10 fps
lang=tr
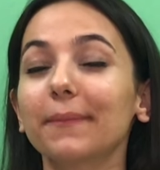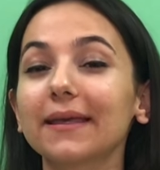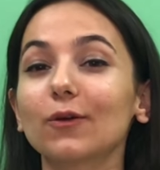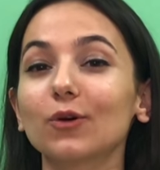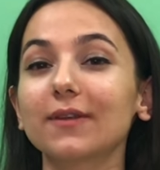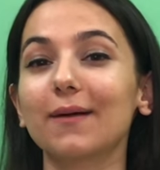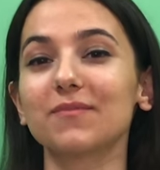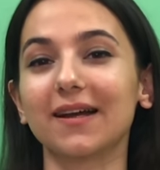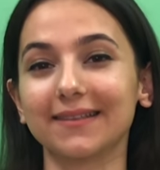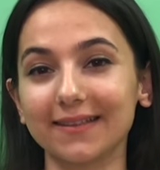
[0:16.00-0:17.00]
Peki
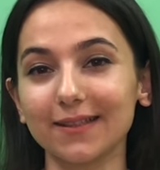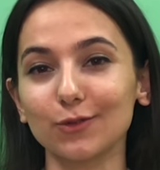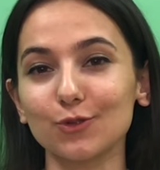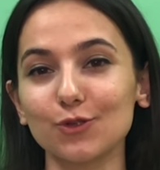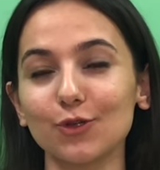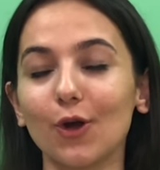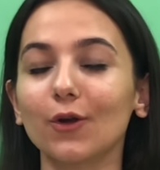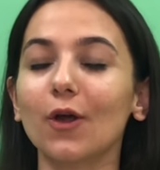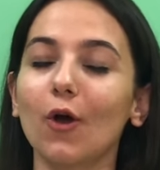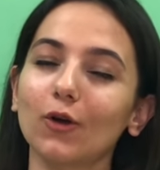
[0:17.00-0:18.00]
ödemler neden
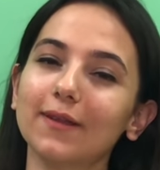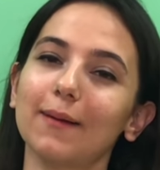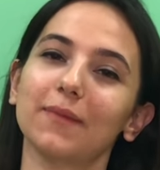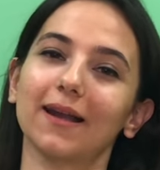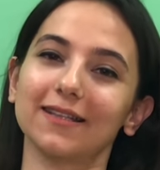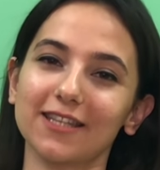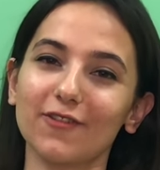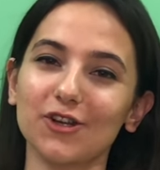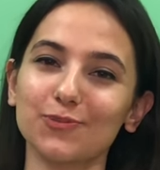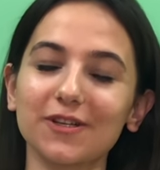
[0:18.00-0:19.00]
oluşuyor? Ödemlerle
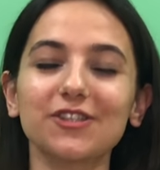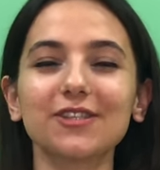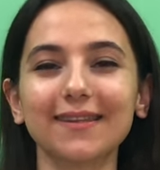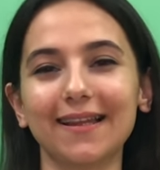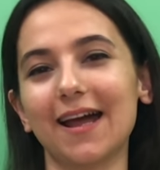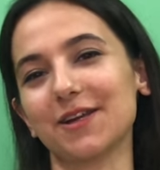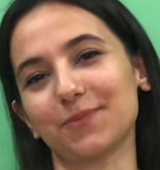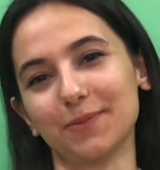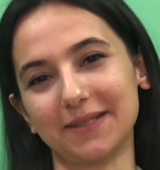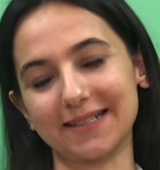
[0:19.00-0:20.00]
savaşmak için neler
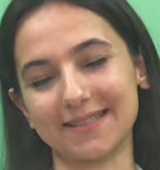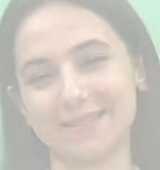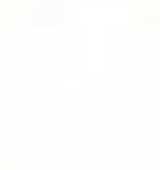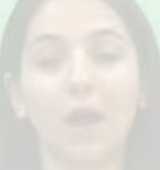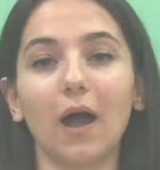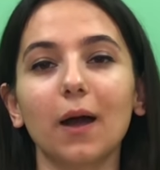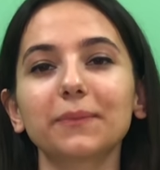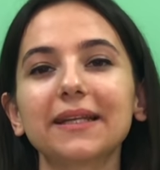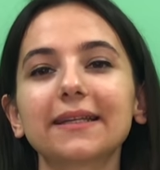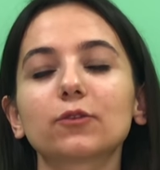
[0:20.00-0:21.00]
yapabiliriz?
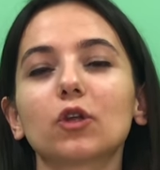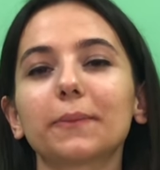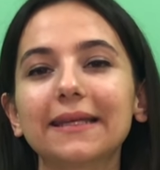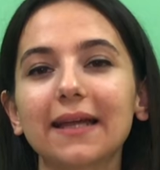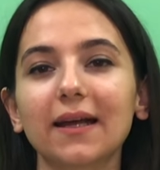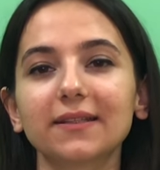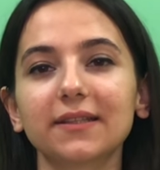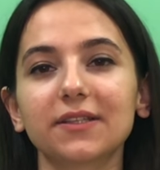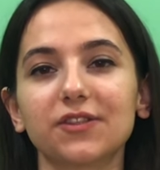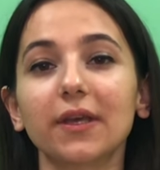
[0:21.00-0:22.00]
Hamilelik dönemi
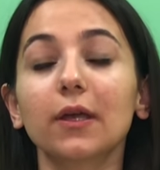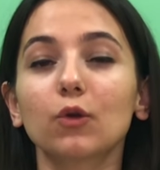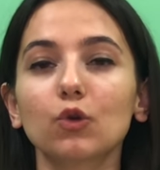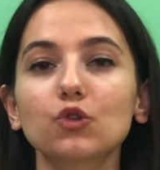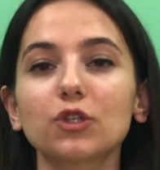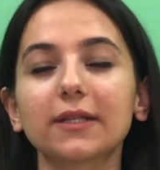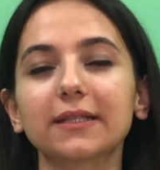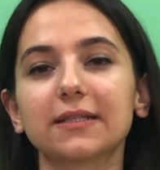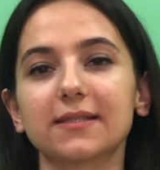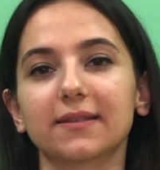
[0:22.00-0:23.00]
ilerledikçe hücreler
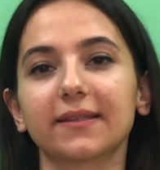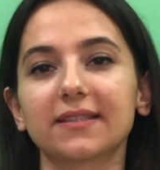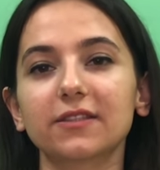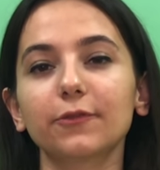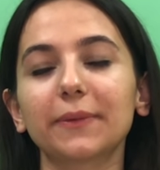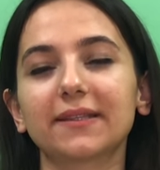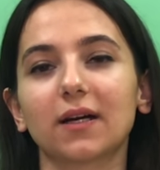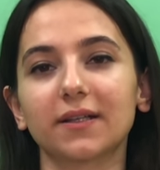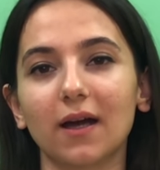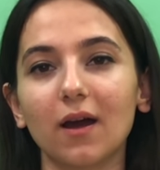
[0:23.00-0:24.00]
arasındaki sıvı
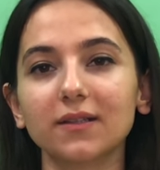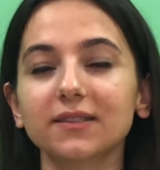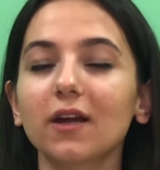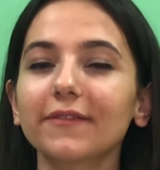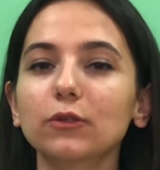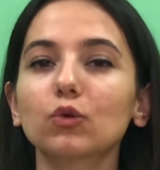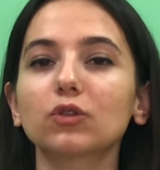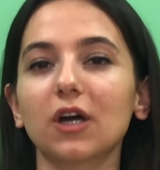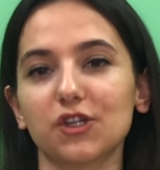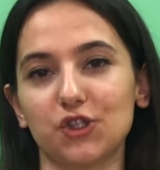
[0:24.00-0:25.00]
miktarı artar ve
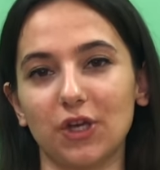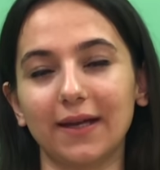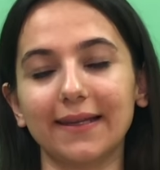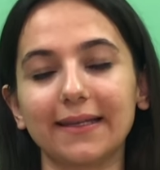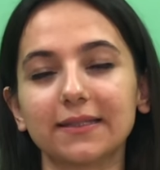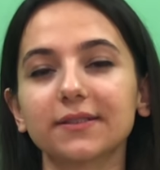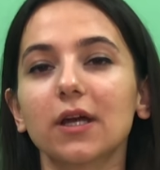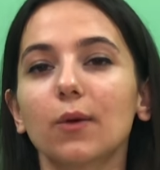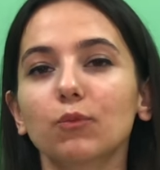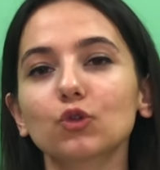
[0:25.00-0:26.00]
doku daha şiş hale gelir.
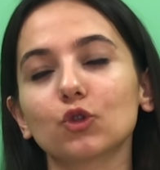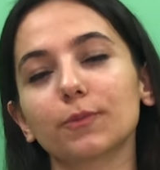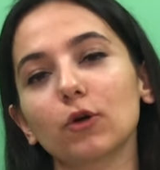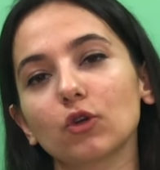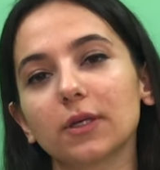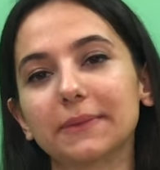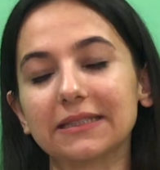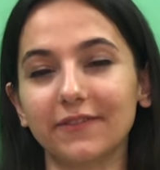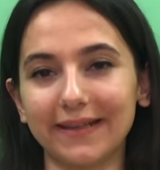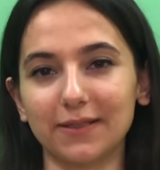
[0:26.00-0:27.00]
Bu duruma ödem
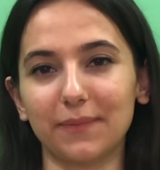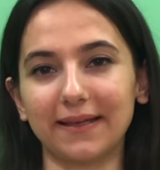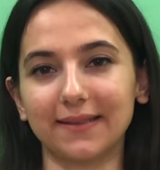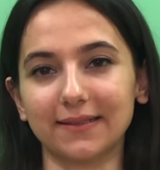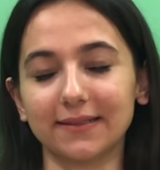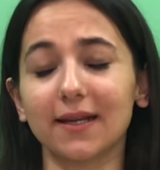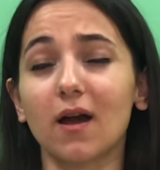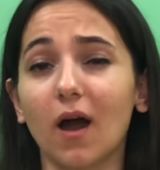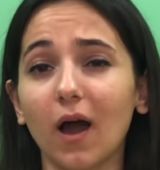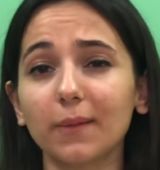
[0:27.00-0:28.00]
adı verilmektedir.
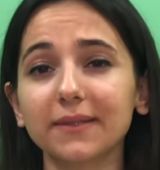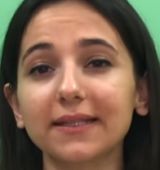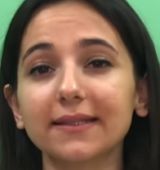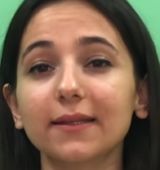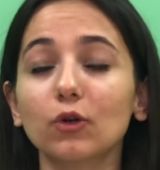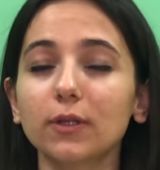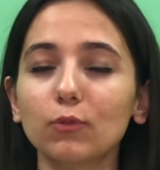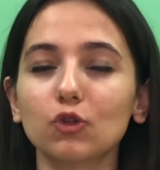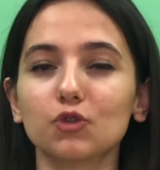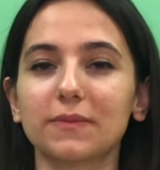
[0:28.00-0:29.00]
Hamilelikte
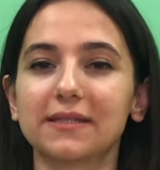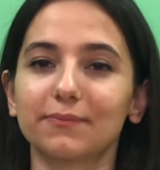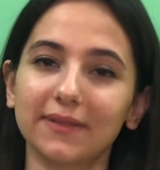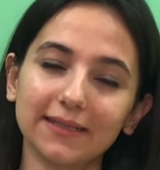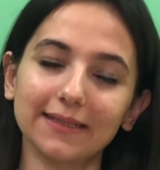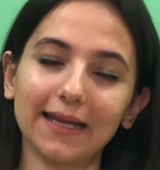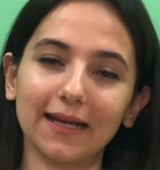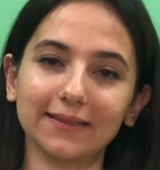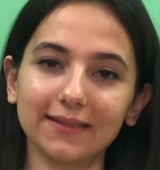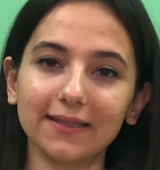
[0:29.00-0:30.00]
ödem oluşmasının bir
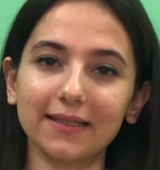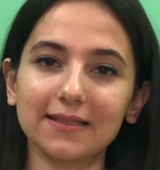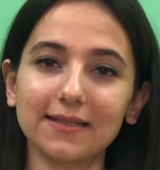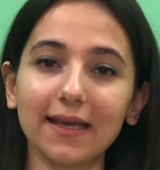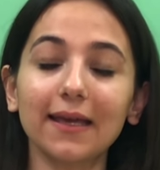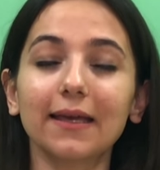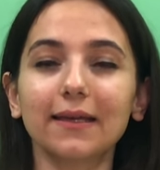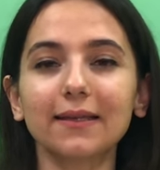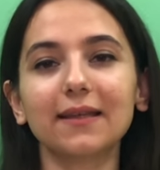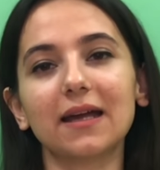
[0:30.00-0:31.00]
diğer nedeni ise
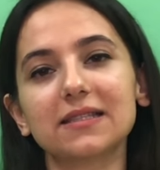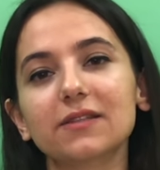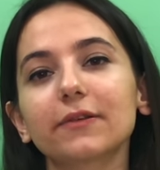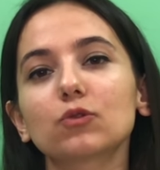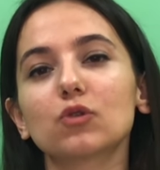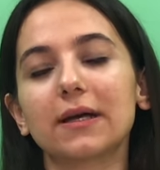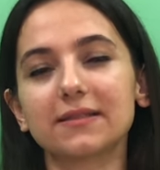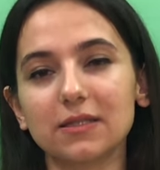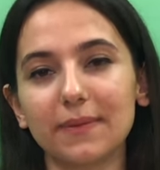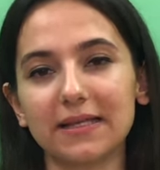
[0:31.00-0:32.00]
yetersiz ve
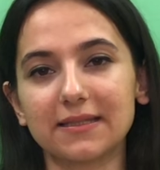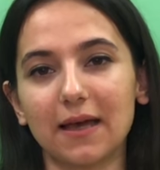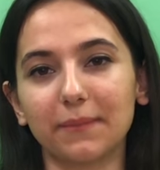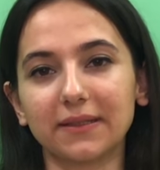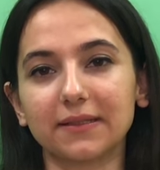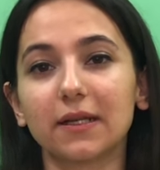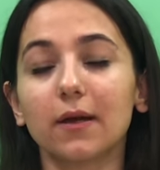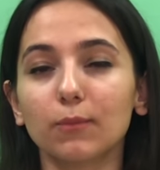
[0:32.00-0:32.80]
düzensiz beslenmedir.